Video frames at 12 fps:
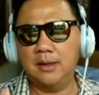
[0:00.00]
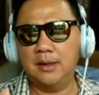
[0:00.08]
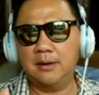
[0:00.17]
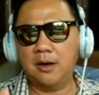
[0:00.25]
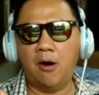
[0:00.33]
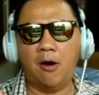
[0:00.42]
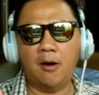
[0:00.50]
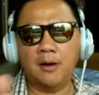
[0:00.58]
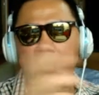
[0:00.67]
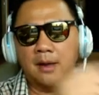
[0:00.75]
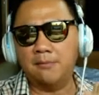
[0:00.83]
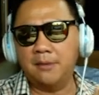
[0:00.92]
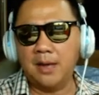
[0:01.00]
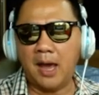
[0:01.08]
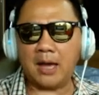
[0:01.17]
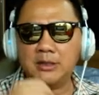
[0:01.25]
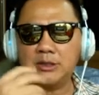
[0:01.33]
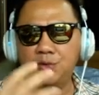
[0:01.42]
เกาะเนี่ยมี
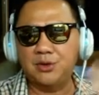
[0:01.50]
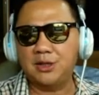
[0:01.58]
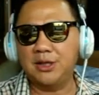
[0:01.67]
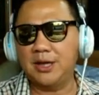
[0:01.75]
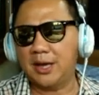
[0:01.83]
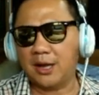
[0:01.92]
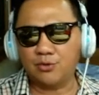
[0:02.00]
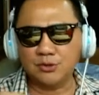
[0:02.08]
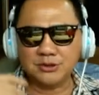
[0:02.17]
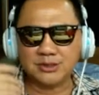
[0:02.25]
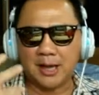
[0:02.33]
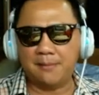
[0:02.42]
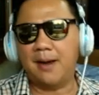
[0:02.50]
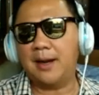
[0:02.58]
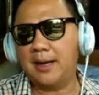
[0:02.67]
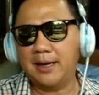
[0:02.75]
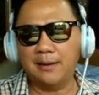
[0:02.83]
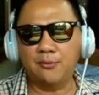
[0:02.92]
activity อะไรคุณสามารถเล่
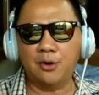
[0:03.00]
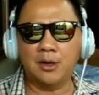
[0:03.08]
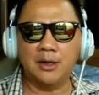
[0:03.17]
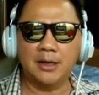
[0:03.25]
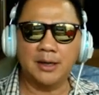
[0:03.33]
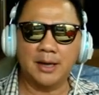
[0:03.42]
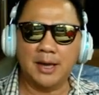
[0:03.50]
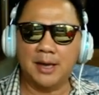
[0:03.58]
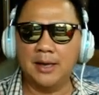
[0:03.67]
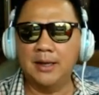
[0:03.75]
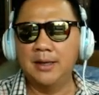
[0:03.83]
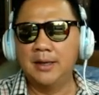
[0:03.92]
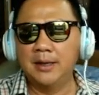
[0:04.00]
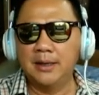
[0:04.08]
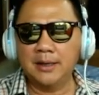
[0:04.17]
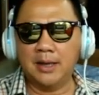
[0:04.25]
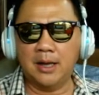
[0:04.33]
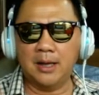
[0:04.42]
นได้หมดเลยนะฮะ
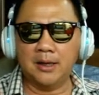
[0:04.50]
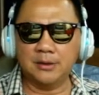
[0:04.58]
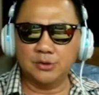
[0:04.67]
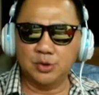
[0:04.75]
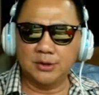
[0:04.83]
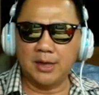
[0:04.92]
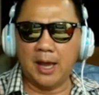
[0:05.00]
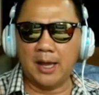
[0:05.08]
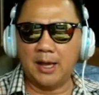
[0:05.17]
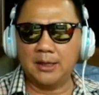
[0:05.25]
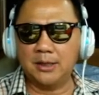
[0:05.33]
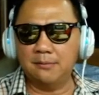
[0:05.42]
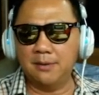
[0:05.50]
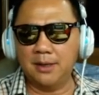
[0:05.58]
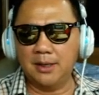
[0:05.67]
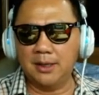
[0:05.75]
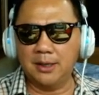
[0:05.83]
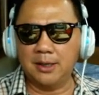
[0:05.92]
ส่วนใหญ่ก็จะมี
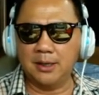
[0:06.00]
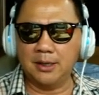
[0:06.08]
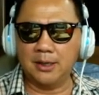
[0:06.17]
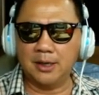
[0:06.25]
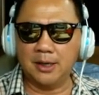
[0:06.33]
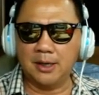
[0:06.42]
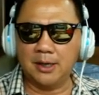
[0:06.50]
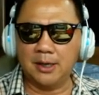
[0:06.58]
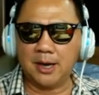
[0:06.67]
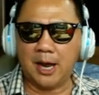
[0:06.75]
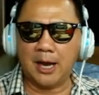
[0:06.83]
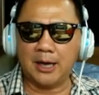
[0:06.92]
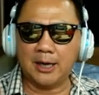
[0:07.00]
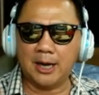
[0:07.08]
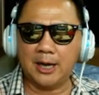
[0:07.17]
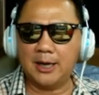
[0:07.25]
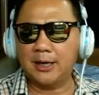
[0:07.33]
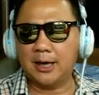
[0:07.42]
การละ
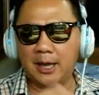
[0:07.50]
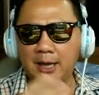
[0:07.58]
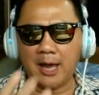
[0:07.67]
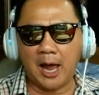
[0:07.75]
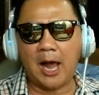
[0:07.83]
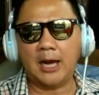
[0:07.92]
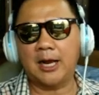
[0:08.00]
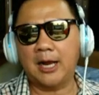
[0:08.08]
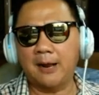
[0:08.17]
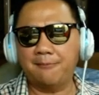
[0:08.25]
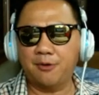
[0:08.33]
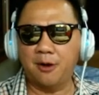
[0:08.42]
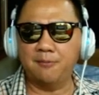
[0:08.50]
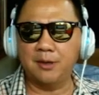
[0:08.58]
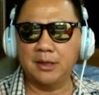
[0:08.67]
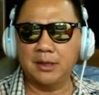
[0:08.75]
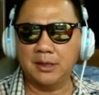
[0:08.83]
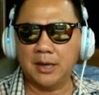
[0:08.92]
เล่นหลายอย่างนะครับก็มี
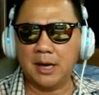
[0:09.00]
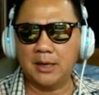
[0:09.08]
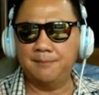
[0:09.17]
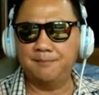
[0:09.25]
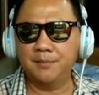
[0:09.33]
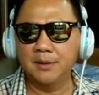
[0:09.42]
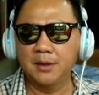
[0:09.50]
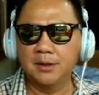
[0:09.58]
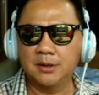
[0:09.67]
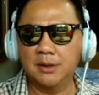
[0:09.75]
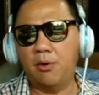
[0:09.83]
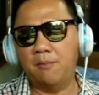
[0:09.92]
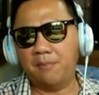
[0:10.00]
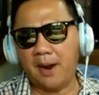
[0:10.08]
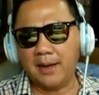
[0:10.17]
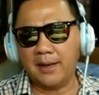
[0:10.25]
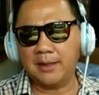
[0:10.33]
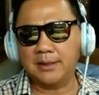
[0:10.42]
ทั้งที่ผมไป
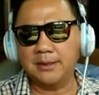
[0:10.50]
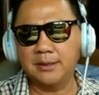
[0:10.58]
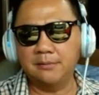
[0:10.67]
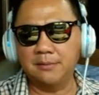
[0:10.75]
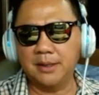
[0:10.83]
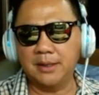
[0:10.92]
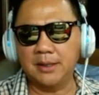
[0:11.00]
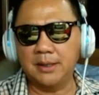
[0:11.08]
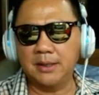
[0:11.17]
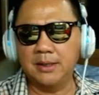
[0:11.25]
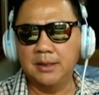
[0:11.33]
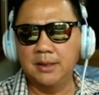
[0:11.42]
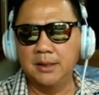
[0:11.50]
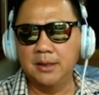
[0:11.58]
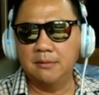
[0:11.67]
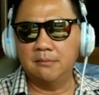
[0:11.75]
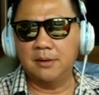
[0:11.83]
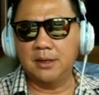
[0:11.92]
เนี่ยคือมี
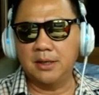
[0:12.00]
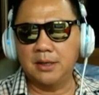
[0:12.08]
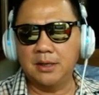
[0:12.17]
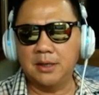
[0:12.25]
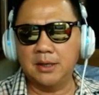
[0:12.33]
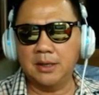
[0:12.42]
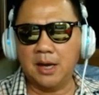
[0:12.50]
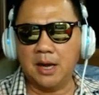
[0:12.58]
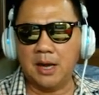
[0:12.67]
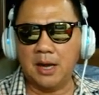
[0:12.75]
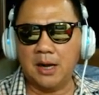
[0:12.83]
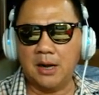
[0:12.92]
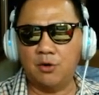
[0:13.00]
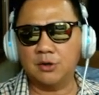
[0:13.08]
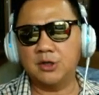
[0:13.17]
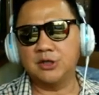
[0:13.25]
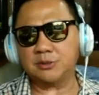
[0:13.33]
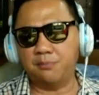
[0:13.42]
มีวอเต
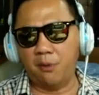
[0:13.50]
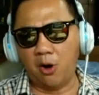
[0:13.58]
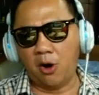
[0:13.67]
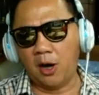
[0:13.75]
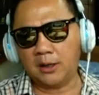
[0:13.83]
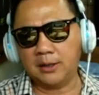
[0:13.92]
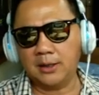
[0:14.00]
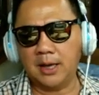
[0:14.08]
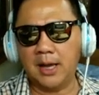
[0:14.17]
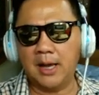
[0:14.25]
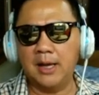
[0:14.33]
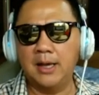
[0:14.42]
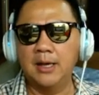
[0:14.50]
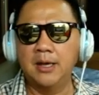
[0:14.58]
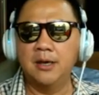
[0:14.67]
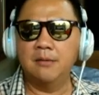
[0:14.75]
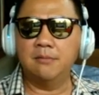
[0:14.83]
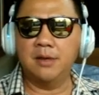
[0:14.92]
อร์สปอร์ตนะฮะมี